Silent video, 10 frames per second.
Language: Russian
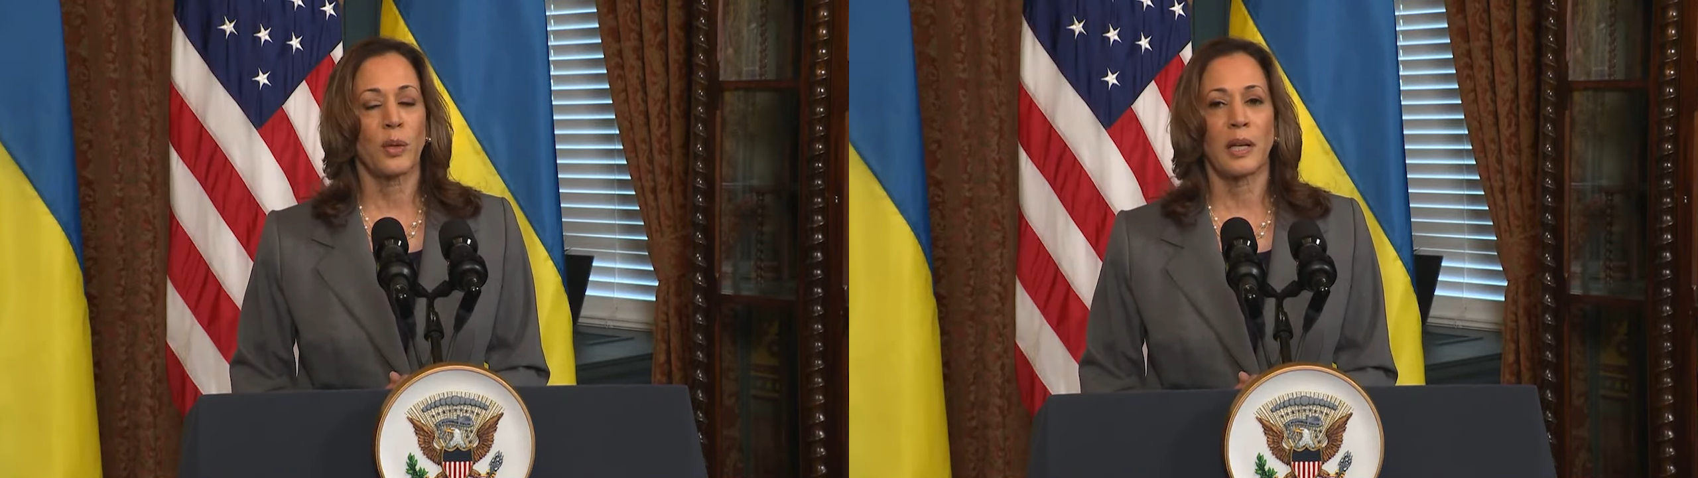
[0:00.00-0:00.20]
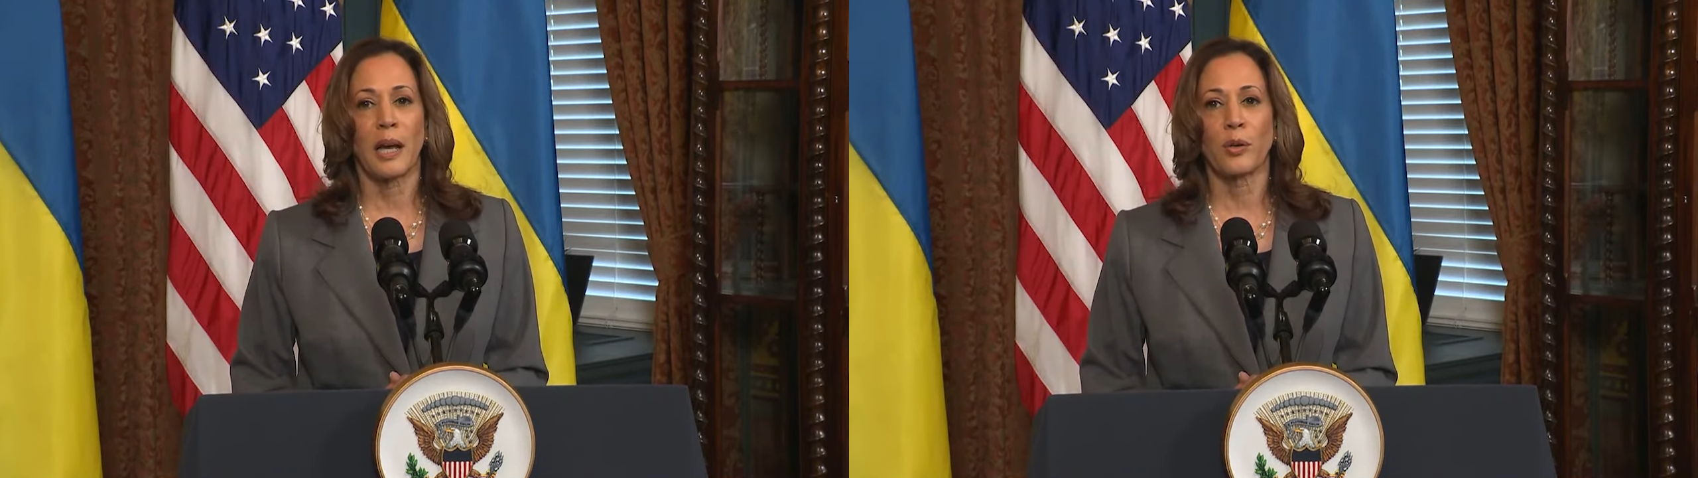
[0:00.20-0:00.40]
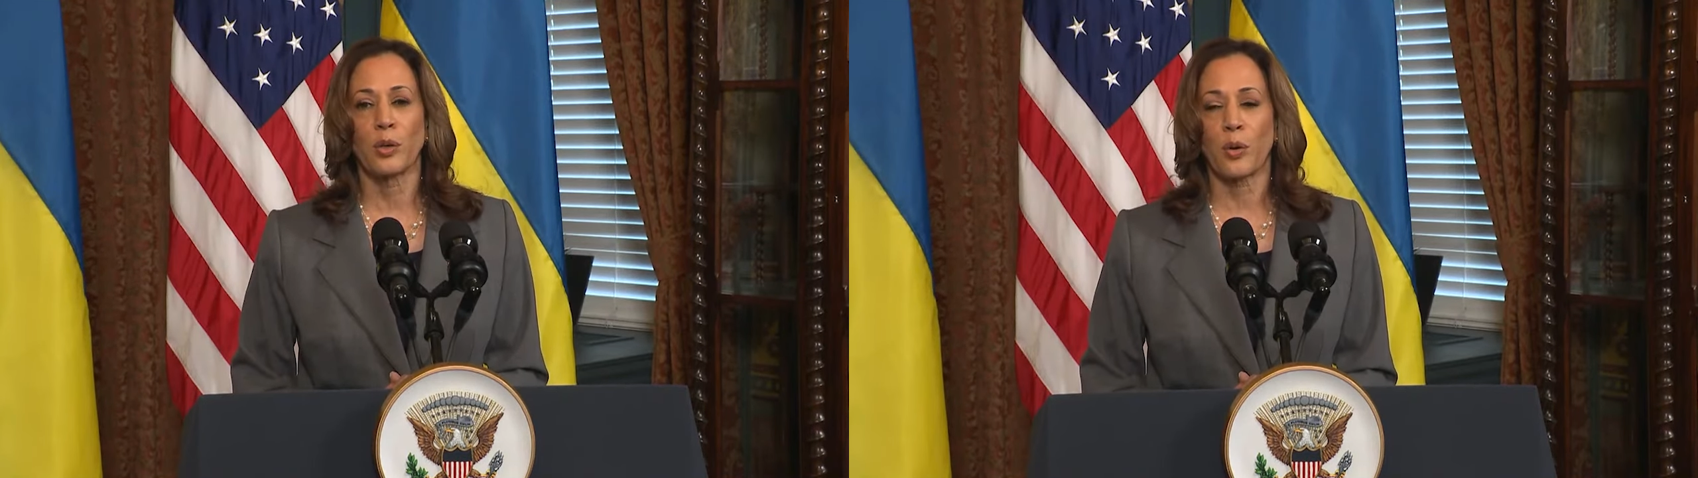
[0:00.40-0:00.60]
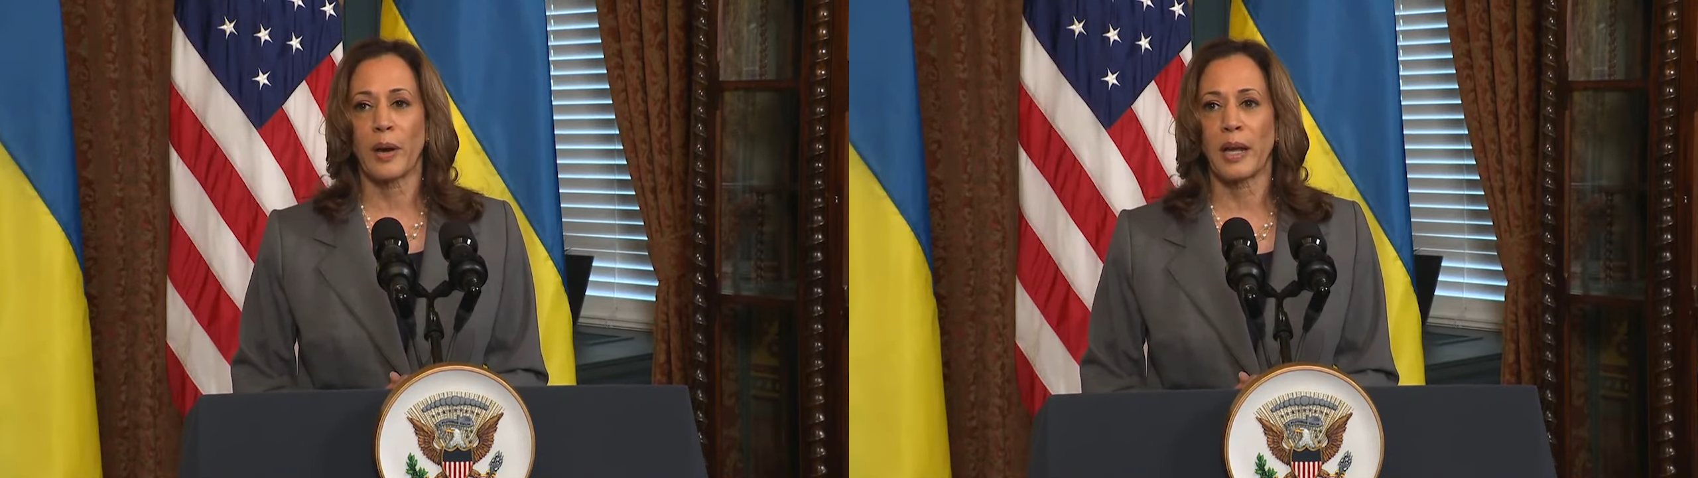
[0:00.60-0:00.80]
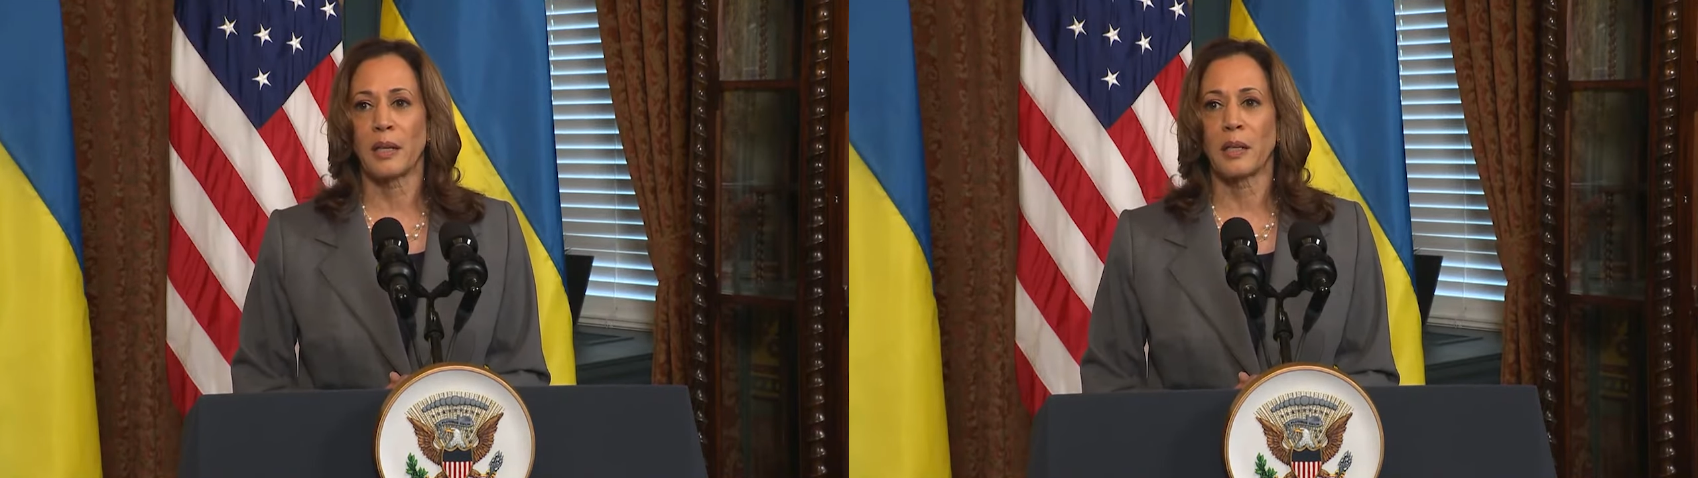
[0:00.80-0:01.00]
Украине
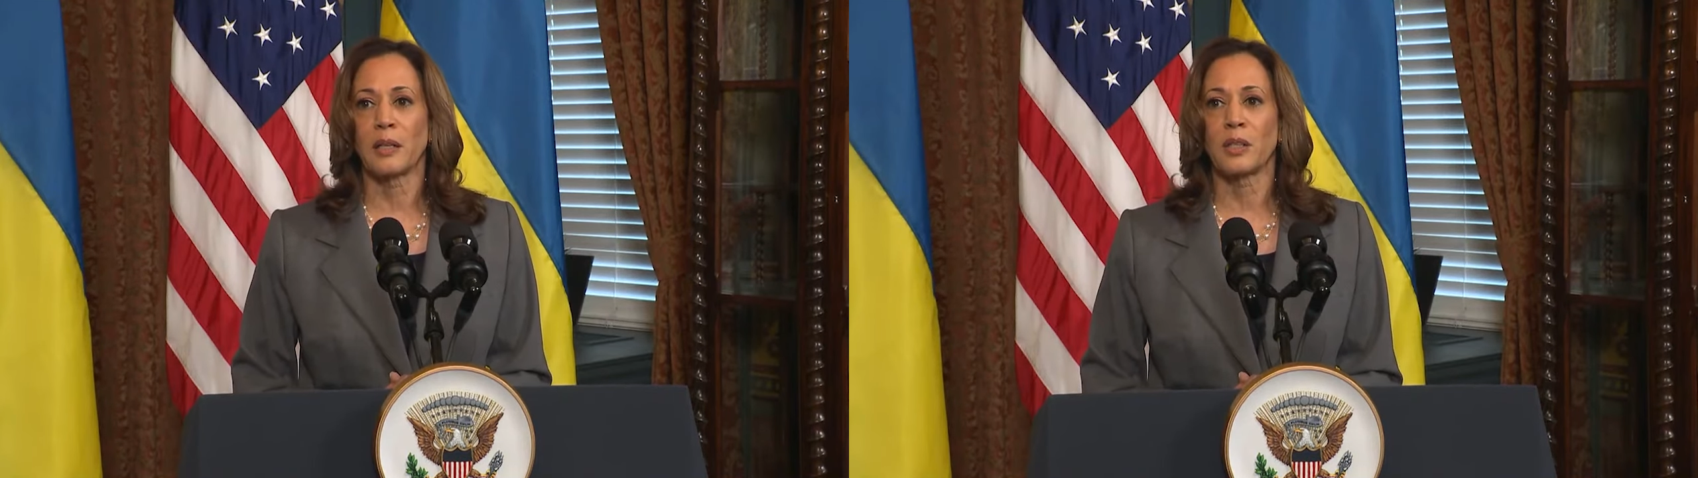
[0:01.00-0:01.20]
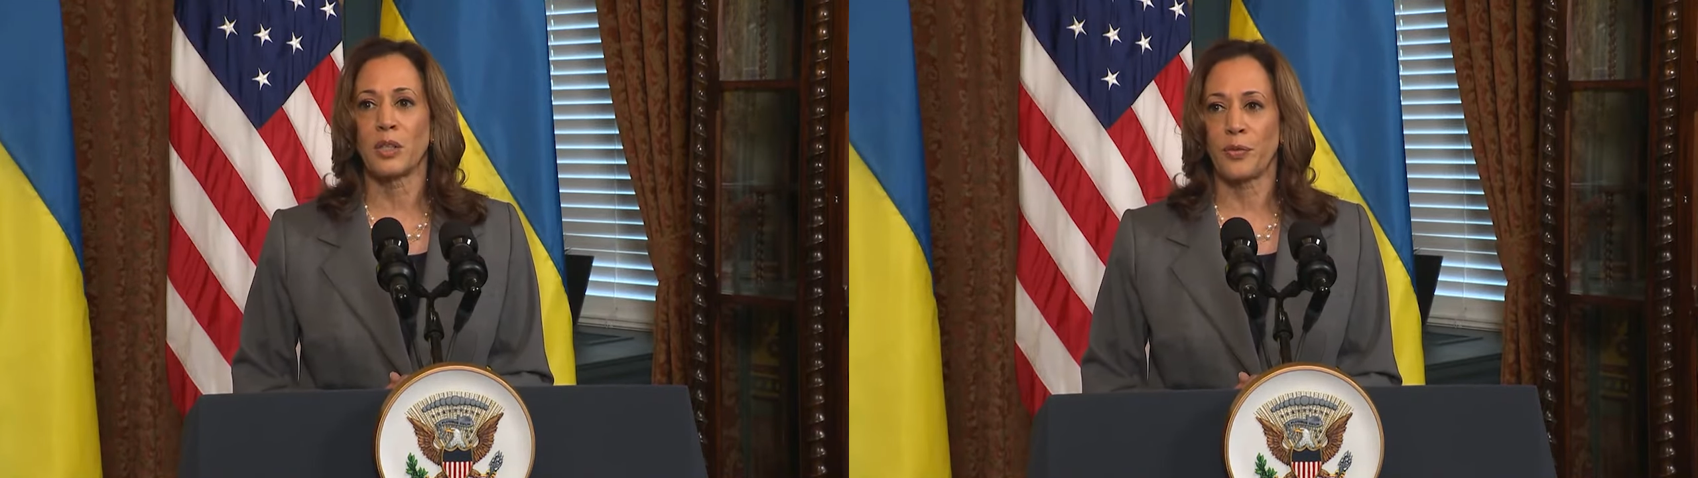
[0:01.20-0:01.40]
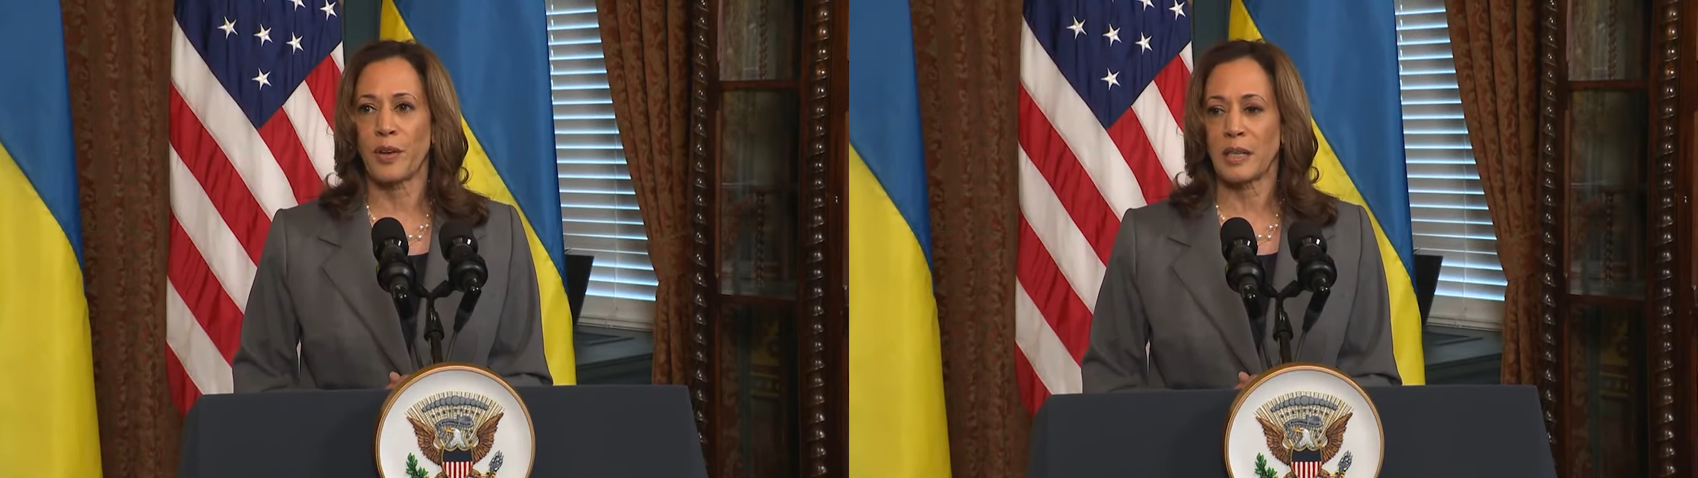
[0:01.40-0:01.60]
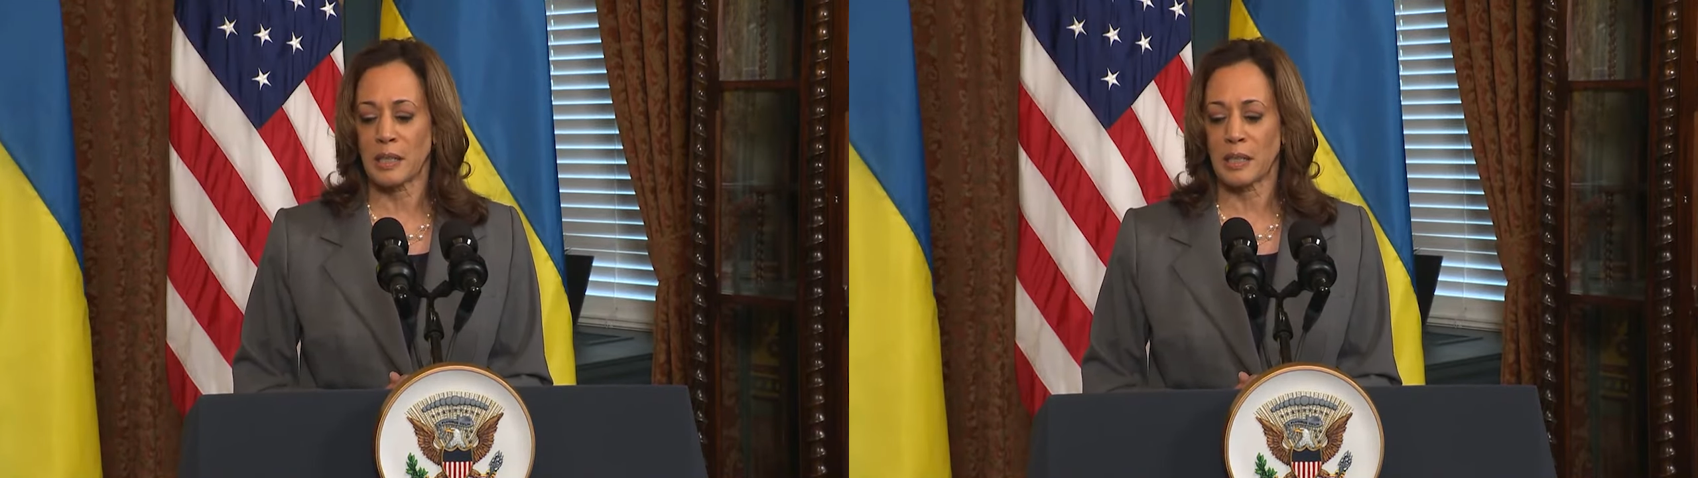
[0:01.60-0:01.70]
защитить себя.